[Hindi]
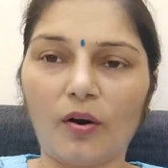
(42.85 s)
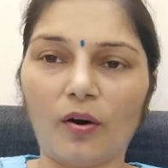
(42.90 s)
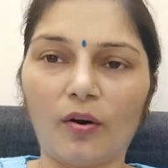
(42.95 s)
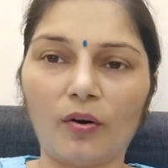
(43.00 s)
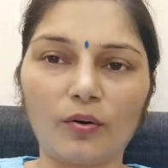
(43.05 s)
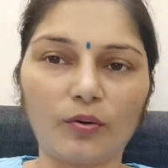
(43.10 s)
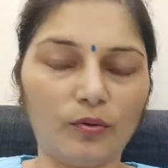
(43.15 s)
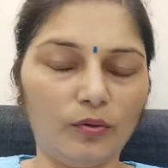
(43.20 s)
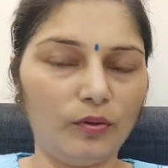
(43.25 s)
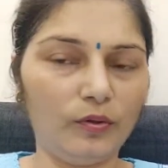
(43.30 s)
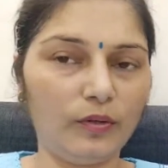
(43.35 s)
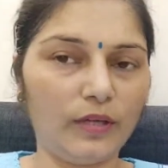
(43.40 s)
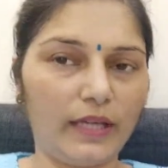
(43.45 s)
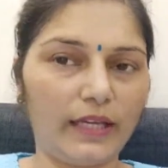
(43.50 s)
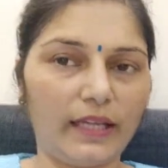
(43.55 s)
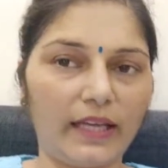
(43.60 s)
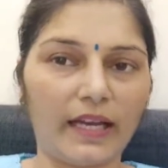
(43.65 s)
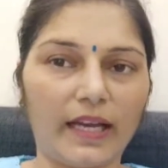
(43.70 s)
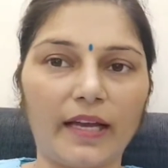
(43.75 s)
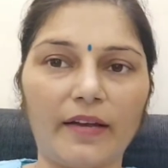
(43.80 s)
और गुल्लू
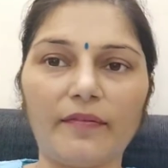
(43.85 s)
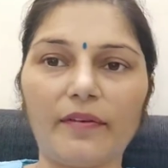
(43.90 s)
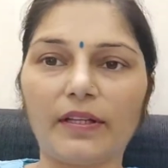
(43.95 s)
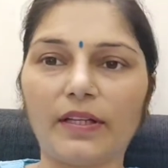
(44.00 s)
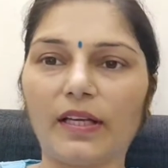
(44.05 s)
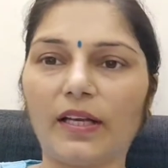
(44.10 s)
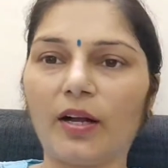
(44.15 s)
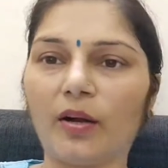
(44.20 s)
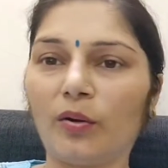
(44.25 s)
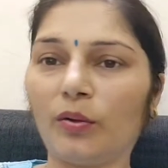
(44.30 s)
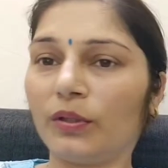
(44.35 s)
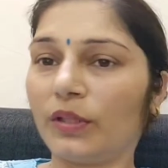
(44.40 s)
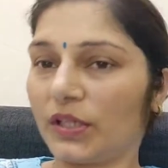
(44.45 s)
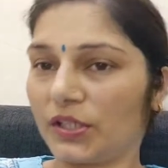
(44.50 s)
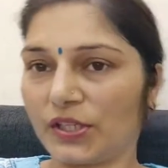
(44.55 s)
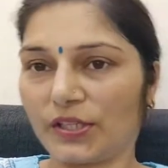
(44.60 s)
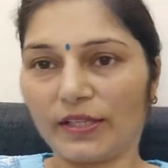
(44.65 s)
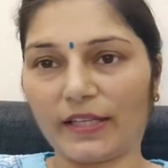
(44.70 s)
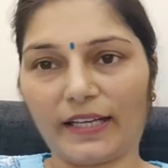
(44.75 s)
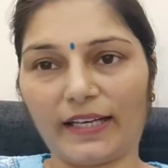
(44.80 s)
गई है वेदिका को
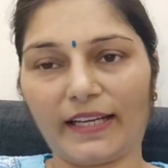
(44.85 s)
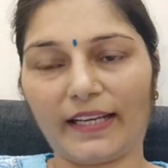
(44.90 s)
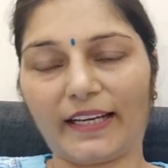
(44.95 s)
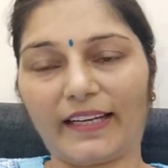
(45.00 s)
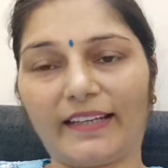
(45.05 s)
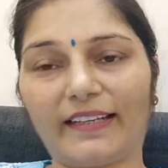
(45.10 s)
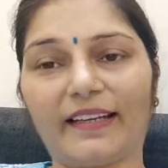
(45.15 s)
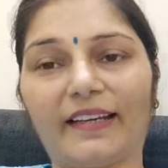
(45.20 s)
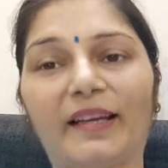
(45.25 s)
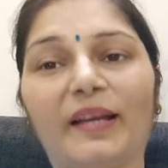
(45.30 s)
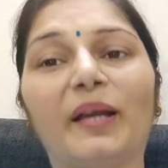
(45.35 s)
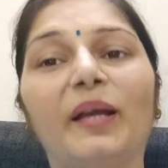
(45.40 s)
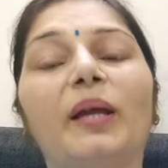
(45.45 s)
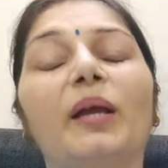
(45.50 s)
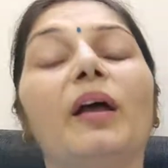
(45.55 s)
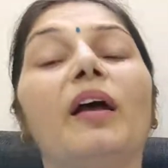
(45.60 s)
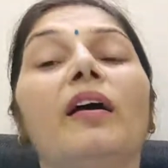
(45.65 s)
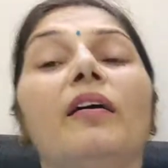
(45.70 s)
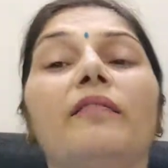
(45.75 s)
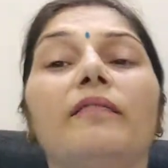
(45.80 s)
दर्शन देने के लिए
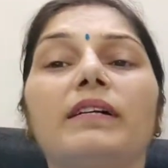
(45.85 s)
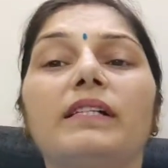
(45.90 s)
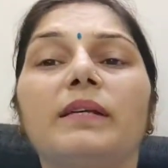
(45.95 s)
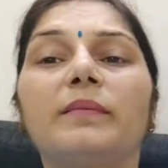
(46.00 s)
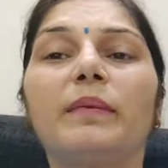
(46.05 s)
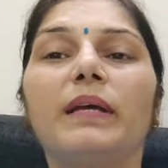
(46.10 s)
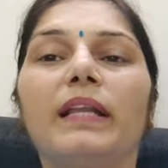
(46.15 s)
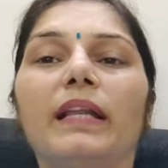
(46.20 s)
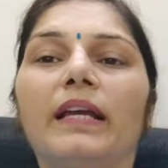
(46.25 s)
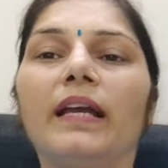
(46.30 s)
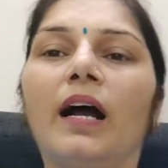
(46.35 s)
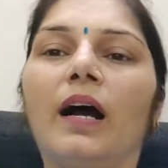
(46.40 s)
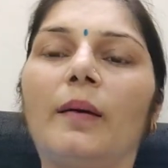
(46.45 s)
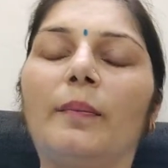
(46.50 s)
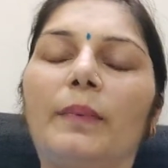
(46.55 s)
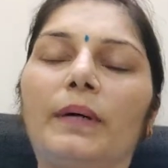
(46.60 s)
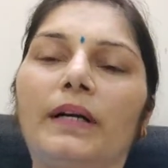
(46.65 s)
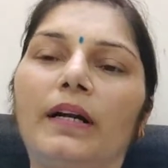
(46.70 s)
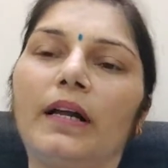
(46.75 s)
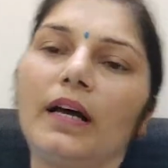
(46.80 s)
वैसे मेरे यहाँ
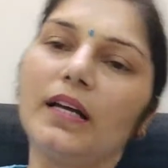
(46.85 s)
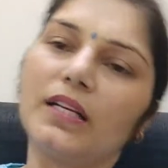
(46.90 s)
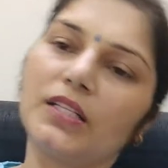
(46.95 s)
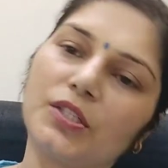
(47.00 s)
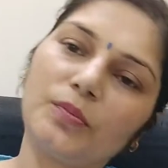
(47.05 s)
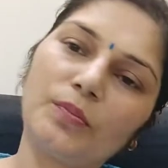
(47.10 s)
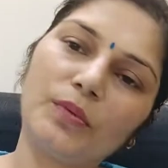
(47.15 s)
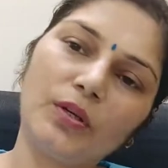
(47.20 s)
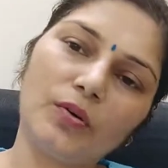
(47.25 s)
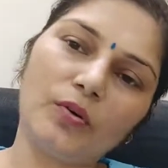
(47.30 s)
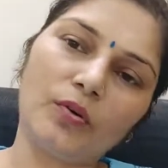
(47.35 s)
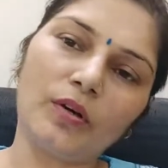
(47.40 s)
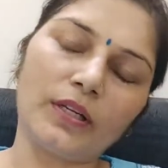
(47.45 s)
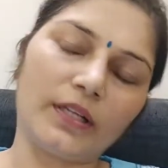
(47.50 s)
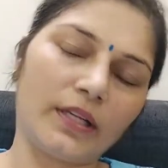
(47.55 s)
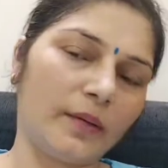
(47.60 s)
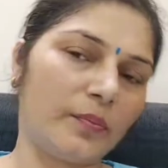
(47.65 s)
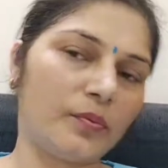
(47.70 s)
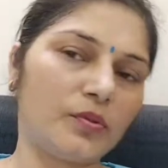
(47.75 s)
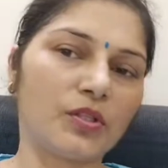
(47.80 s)
पर ना अष्टमी को
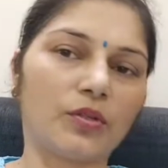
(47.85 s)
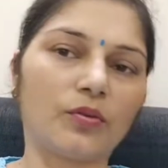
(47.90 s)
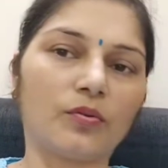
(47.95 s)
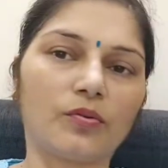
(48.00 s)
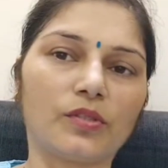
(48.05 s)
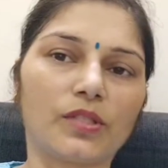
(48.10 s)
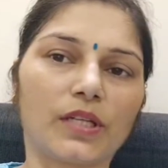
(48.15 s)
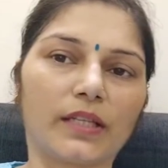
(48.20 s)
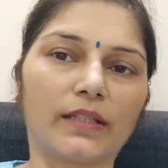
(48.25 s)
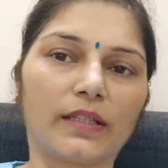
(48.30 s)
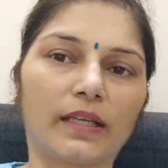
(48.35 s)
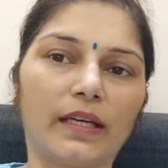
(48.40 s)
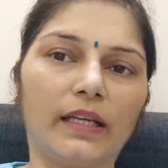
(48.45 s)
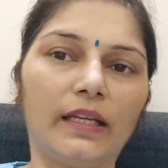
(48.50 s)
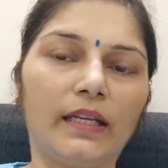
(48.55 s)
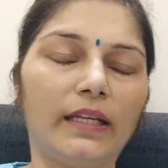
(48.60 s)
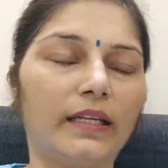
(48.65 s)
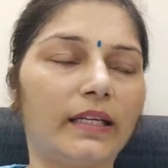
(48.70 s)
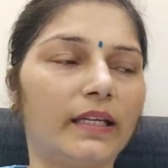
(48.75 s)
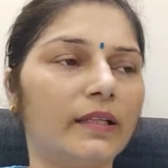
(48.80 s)
कन्या पूजन हो जाता है
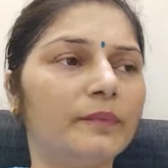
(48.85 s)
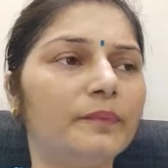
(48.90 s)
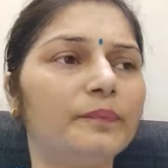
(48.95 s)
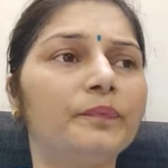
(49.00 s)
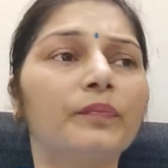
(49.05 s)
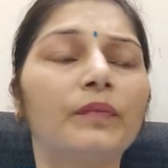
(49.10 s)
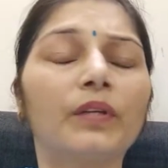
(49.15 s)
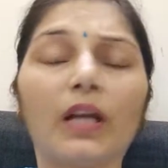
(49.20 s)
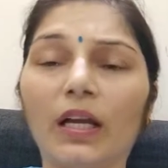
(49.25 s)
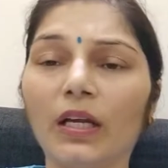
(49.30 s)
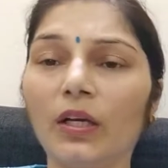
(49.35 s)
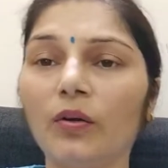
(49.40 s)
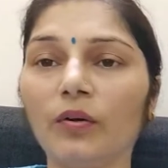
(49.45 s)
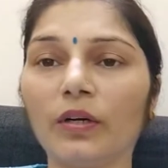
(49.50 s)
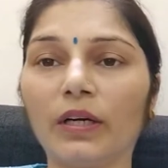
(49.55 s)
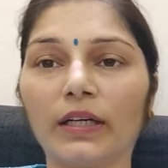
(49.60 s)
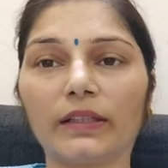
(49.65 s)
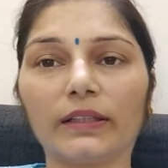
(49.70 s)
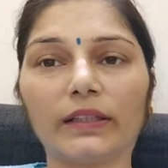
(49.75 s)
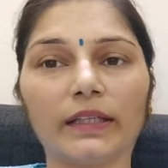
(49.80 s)
लेकिन कई लोग
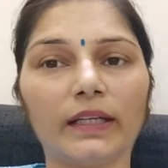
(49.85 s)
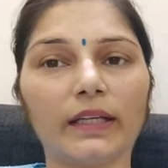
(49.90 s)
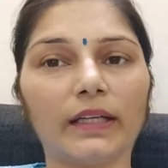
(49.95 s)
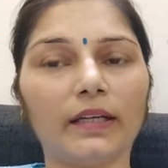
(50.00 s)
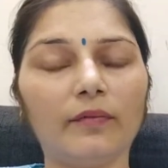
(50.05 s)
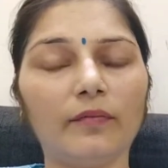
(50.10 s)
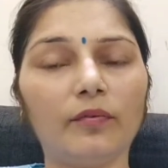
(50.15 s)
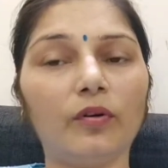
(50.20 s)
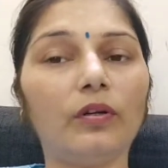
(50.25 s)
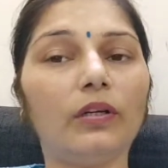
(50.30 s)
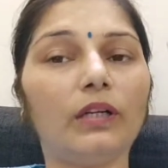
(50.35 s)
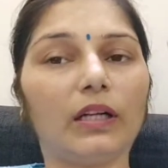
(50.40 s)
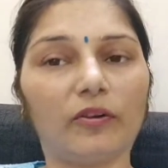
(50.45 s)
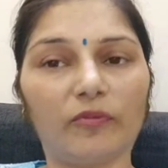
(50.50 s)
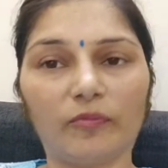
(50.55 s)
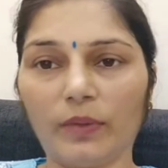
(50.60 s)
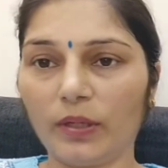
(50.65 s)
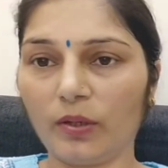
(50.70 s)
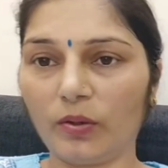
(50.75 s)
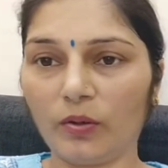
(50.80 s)
करते हैं वो
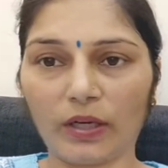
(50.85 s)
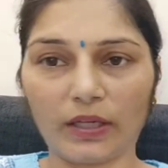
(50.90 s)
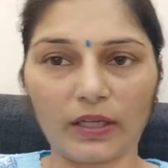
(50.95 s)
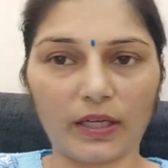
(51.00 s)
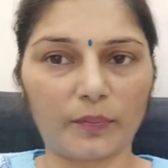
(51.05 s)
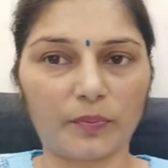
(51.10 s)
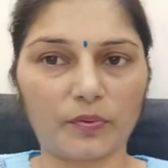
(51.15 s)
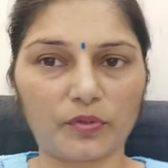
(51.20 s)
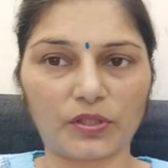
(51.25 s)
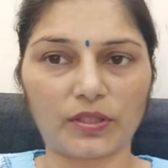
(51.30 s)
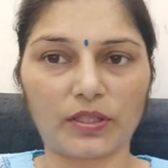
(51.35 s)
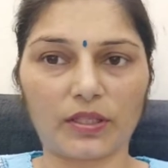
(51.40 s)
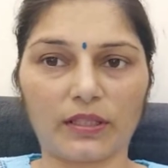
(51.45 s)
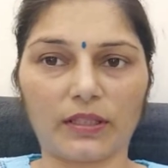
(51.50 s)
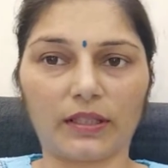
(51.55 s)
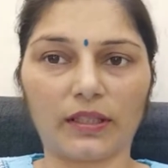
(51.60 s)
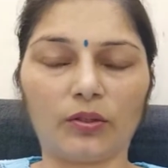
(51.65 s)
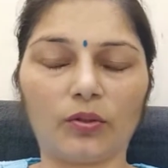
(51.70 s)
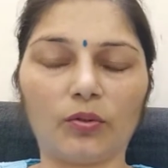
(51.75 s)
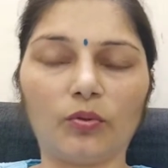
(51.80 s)
नवमी को कन्या पूजन
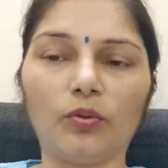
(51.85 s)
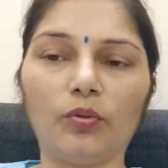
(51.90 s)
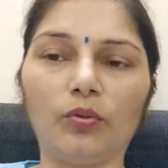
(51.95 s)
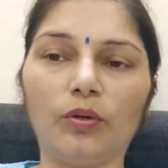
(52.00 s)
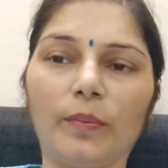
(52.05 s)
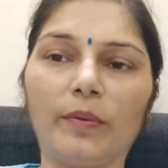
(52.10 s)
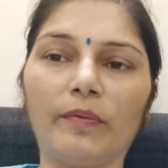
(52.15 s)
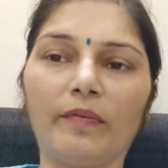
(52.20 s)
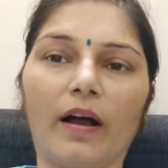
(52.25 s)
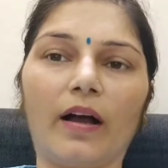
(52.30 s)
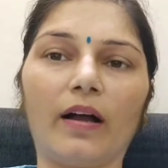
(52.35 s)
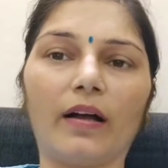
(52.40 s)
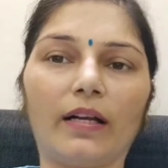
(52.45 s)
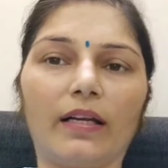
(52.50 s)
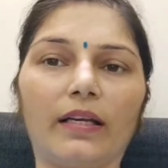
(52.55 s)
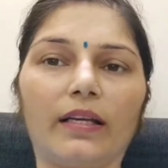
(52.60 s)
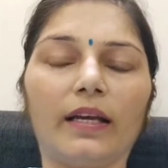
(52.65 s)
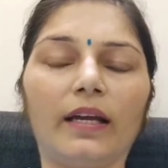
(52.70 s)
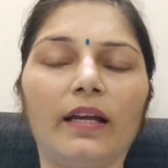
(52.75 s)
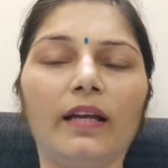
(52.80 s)
करते हैं तो गुल्लू अभी वहां
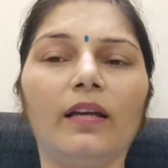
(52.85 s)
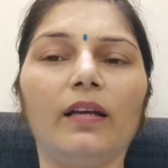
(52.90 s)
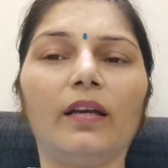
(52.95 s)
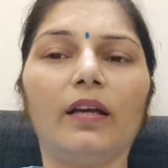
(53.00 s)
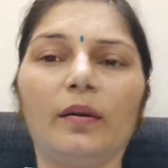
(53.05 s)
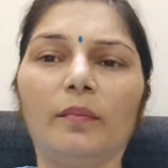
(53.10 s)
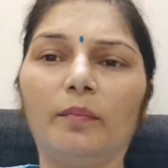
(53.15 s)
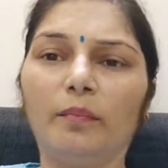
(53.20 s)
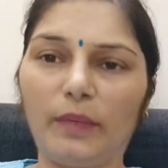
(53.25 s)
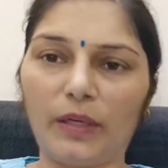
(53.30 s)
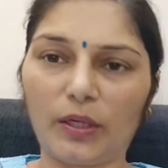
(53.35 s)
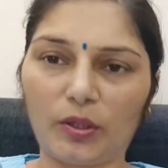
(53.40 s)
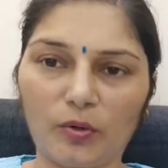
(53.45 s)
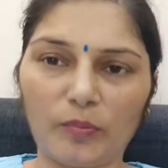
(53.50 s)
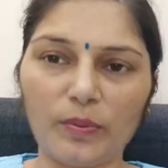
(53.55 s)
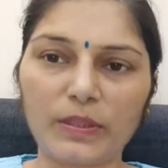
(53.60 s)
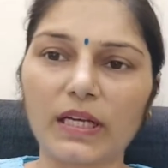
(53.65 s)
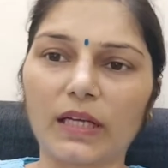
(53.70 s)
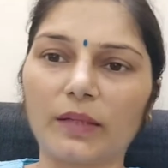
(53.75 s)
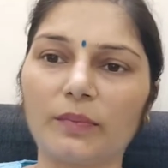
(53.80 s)
गई है मेरे को
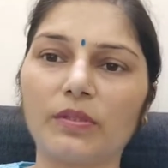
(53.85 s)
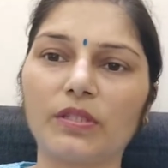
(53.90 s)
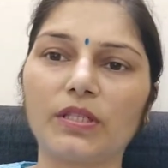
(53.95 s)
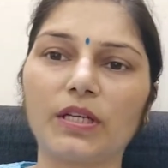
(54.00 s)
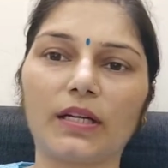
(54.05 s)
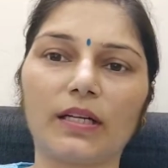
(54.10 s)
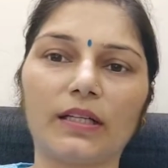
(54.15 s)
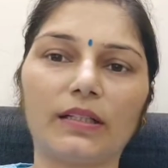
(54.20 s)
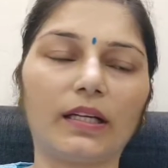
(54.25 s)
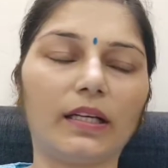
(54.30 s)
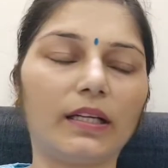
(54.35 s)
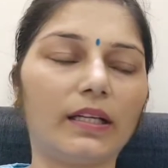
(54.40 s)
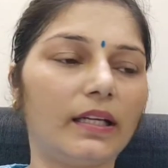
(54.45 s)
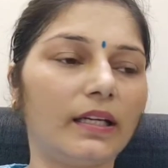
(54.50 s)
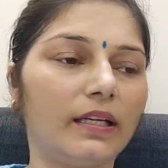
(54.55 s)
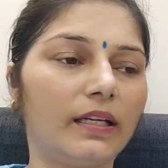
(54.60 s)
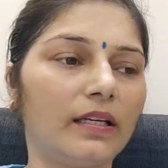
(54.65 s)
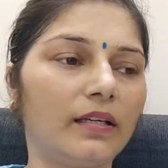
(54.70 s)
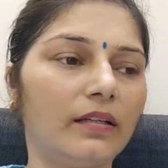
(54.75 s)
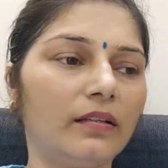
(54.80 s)
भी साथ में जाना था
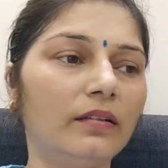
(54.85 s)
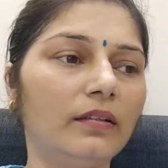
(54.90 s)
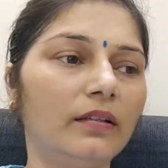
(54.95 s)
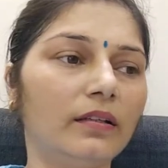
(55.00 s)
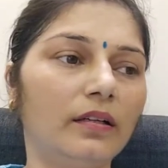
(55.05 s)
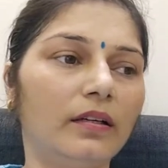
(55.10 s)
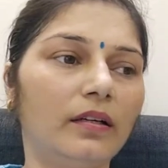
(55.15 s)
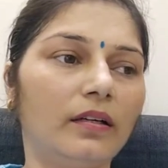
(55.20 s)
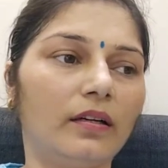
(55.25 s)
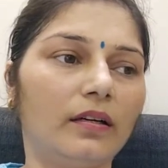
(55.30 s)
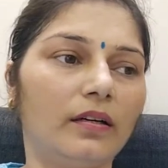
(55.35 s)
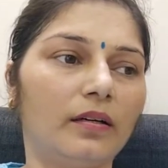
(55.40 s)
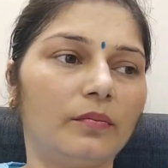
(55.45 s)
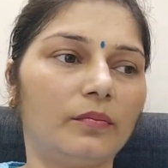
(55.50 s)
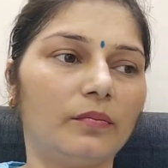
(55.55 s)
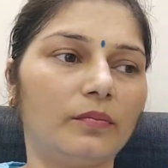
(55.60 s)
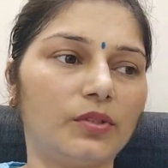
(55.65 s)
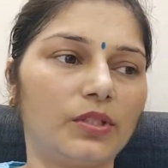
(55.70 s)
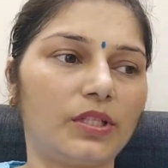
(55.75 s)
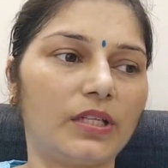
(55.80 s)
लेकिन
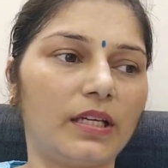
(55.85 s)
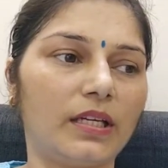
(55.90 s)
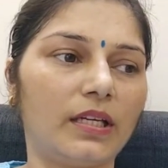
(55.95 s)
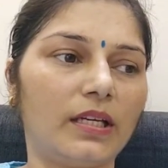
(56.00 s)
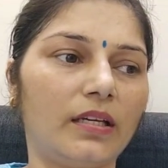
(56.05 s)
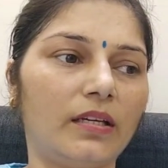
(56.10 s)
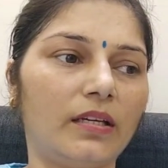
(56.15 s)
मुझे